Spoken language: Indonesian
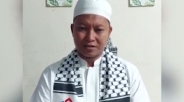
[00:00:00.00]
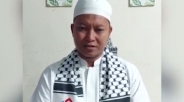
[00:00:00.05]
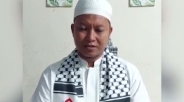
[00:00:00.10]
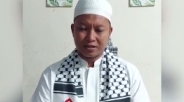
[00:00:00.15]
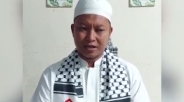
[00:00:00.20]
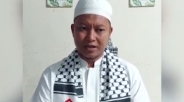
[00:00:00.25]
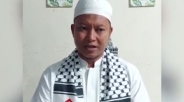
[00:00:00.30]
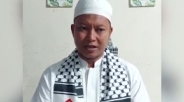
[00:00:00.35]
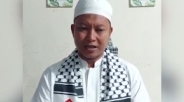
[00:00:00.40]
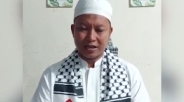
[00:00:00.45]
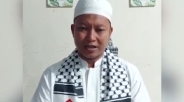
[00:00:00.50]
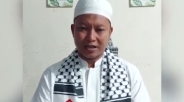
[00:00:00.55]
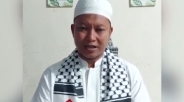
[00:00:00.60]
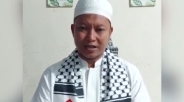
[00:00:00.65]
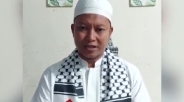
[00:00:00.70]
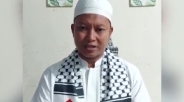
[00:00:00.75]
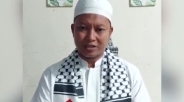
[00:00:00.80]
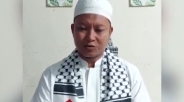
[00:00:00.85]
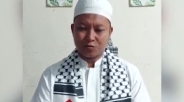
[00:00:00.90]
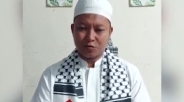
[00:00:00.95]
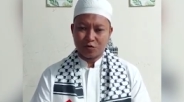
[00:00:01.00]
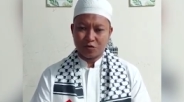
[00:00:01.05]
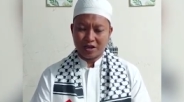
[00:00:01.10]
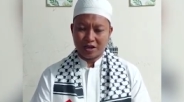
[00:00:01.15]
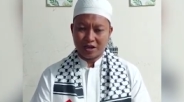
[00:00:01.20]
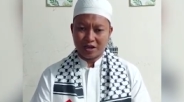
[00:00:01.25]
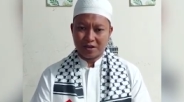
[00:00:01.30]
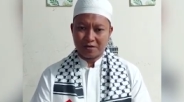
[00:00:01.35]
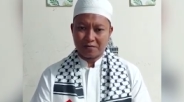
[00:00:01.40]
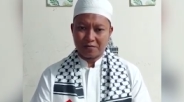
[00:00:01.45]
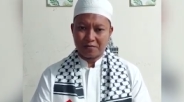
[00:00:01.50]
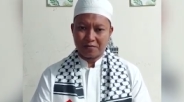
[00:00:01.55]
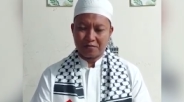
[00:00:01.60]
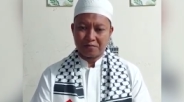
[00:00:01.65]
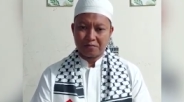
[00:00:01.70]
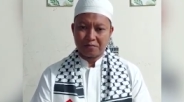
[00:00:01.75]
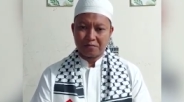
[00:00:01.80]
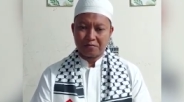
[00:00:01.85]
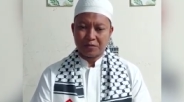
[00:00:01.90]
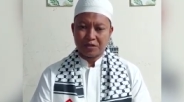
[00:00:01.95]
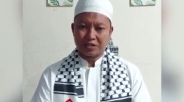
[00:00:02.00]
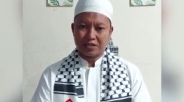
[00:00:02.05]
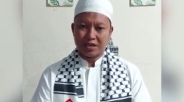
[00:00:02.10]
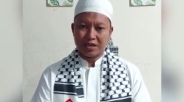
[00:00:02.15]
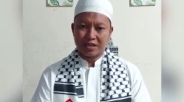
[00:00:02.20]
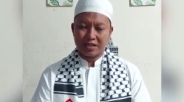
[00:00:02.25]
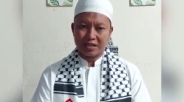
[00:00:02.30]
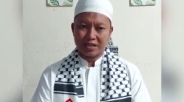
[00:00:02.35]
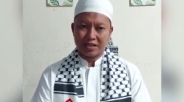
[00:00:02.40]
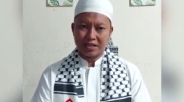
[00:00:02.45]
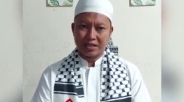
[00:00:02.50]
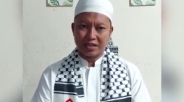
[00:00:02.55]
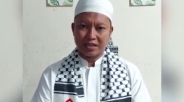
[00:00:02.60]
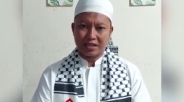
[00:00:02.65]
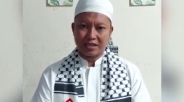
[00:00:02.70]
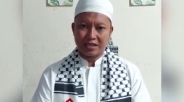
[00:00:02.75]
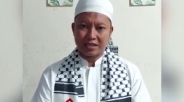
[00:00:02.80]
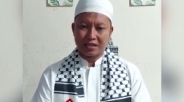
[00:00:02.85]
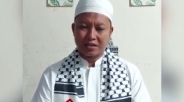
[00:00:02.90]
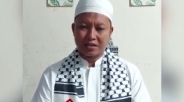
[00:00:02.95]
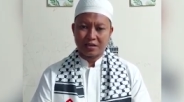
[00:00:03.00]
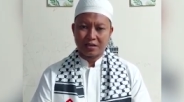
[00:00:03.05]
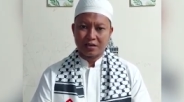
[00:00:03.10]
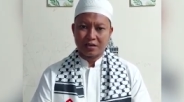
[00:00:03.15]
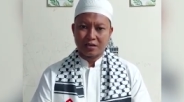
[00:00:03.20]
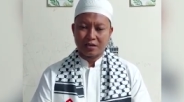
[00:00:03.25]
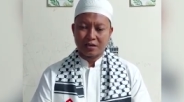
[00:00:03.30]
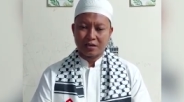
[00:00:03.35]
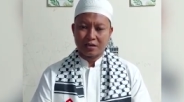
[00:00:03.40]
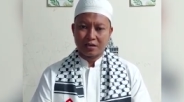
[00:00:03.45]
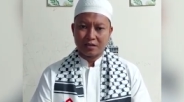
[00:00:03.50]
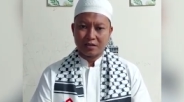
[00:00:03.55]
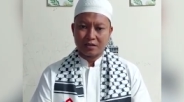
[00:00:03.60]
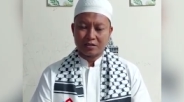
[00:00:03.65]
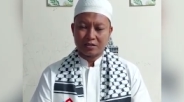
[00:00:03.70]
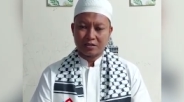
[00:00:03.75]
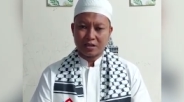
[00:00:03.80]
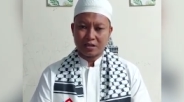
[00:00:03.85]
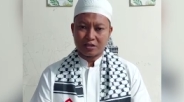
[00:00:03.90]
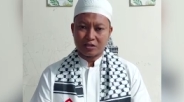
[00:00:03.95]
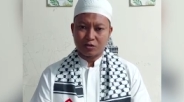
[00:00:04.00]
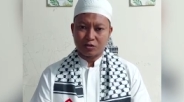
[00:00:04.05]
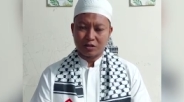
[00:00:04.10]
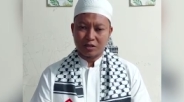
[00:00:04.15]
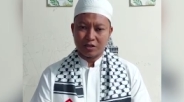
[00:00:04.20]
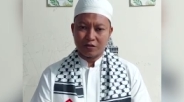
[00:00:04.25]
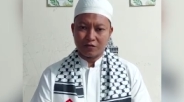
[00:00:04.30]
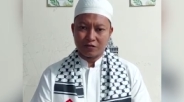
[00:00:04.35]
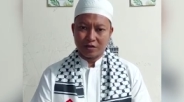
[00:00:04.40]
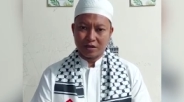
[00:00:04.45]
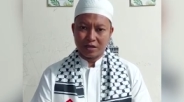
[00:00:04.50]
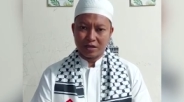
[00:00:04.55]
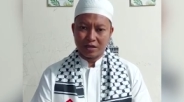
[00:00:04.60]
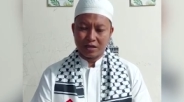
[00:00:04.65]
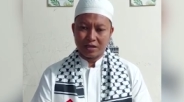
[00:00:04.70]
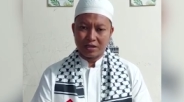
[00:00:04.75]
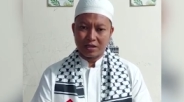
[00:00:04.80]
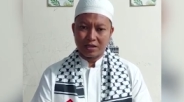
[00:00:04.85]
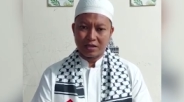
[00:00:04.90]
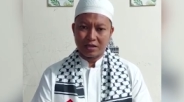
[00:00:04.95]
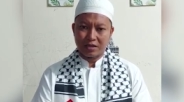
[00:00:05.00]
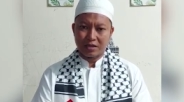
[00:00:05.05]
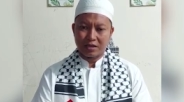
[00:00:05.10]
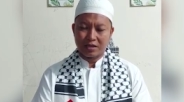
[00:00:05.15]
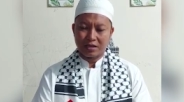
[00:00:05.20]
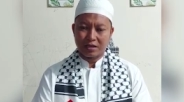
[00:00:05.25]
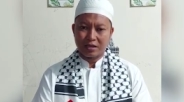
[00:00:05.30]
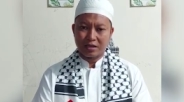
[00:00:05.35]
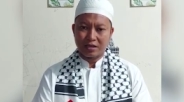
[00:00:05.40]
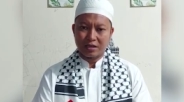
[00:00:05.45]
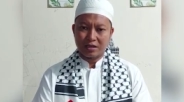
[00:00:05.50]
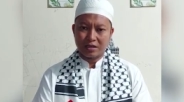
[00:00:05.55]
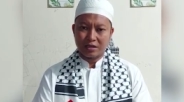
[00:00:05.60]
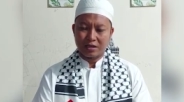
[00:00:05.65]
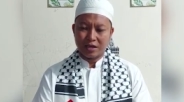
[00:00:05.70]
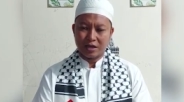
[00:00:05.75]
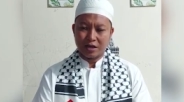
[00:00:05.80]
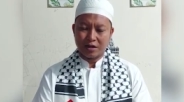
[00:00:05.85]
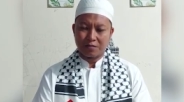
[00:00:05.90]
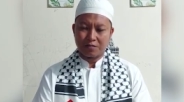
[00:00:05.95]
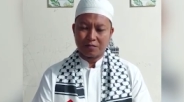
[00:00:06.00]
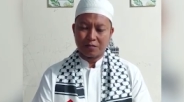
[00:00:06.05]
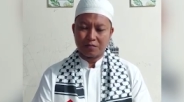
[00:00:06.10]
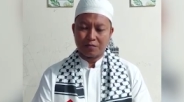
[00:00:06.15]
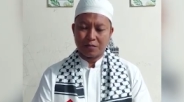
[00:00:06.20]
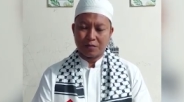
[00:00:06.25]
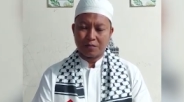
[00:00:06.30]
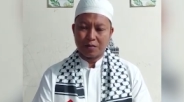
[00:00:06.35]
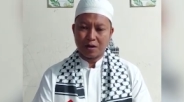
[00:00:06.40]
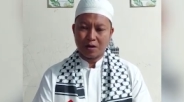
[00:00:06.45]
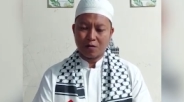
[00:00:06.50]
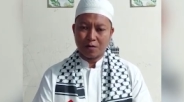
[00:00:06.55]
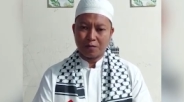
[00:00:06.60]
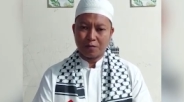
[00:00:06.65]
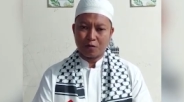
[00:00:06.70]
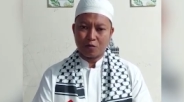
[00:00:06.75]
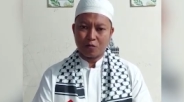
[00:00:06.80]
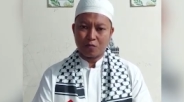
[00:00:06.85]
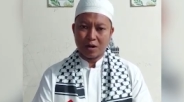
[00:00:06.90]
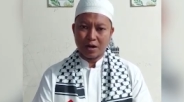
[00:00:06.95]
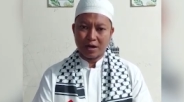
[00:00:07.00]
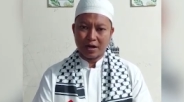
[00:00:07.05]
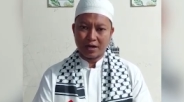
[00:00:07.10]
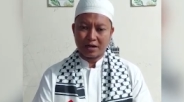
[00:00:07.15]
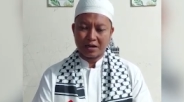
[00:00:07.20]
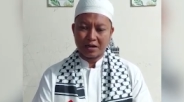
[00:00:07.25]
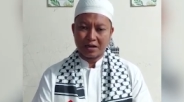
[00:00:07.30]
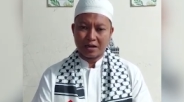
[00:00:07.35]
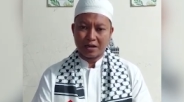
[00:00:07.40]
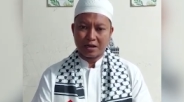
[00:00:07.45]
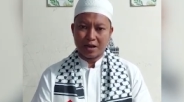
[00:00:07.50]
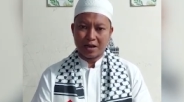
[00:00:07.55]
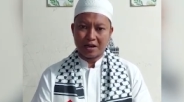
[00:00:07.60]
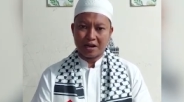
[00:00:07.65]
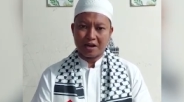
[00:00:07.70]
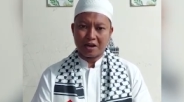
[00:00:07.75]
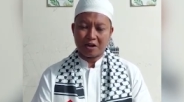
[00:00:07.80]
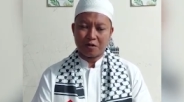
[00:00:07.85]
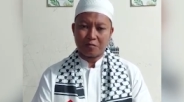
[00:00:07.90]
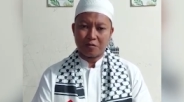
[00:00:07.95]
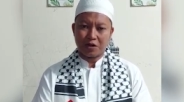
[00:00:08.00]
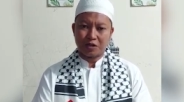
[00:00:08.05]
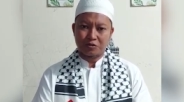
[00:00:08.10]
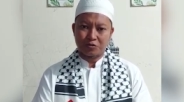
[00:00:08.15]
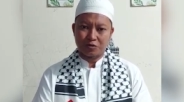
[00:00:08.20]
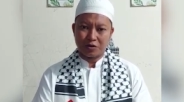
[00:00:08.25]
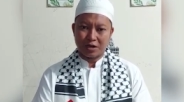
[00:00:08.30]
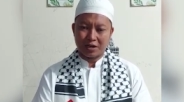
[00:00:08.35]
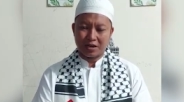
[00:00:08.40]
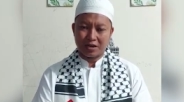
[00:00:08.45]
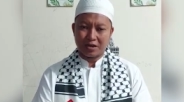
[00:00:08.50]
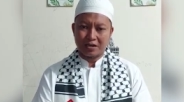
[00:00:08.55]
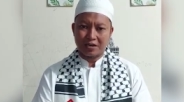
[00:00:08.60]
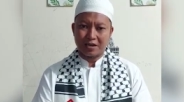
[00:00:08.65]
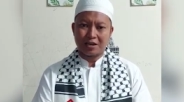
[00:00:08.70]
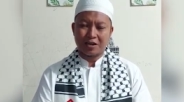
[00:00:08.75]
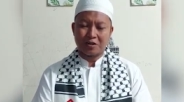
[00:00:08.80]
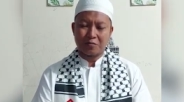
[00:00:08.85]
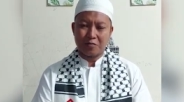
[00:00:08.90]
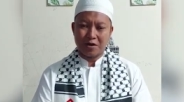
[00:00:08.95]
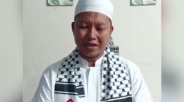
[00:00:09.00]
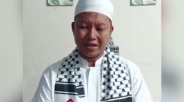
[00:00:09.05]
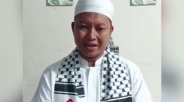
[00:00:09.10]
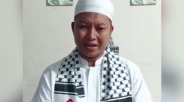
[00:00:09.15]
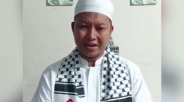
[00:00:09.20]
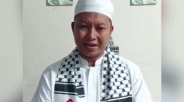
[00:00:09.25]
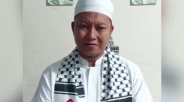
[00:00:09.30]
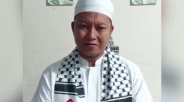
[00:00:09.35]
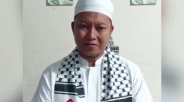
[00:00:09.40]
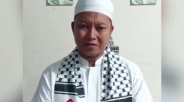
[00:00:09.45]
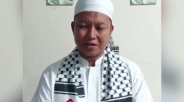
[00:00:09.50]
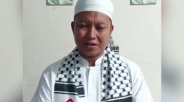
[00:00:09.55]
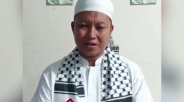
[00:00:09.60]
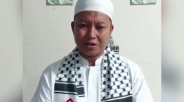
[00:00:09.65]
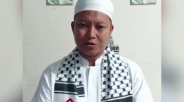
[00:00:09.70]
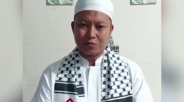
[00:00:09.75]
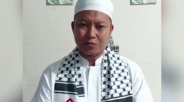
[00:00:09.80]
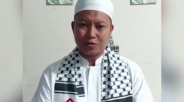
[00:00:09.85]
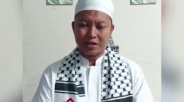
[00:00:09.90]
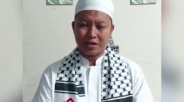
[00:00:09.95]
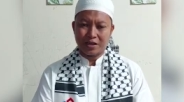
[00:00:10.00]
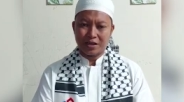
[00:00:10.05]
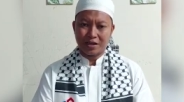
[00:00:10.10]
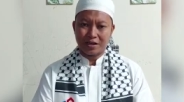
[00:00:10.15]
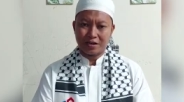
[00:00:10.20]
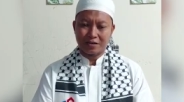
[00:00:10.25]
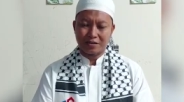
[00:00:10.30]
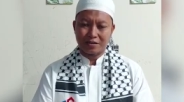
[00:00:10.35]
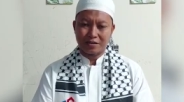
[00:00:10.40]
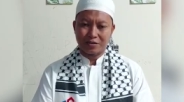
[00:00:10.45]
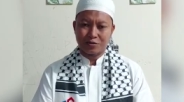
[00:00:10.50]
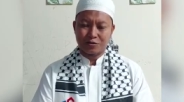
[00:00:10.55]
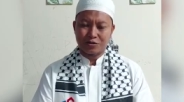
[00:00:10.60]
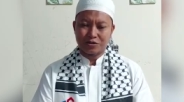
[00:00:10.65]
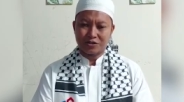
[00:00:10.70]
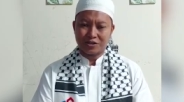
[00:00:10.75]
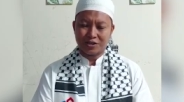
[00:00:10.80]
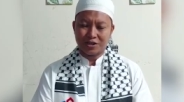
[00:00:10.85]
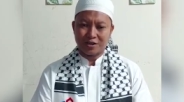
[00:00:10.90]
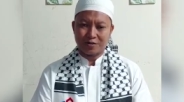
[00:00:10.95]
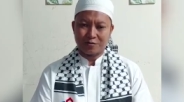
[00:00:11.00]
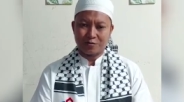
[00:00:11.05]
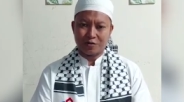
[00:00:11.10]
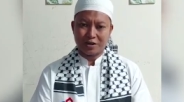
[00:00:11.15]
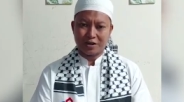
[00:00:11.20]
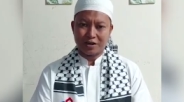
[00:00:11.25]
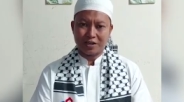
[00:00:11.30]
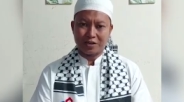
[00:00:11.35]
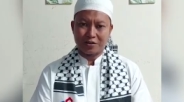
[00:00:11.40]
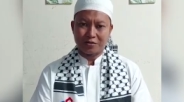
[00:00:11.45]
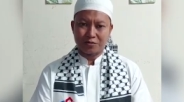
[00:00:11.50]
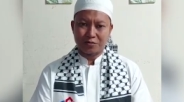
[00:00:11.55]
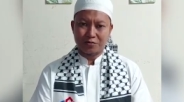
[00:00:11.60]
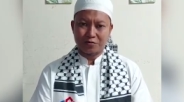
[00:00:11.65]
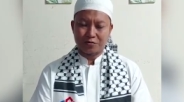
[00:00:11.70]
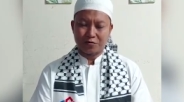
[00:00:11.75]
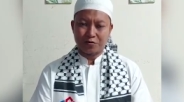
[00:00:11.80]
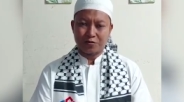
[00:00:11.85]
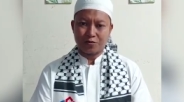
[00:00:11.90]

sekali lagi semoga menjadi stasiun TV yang membawa perubahan ke arah kemajuan dan kebaikan. Demikian, Assalamualaikum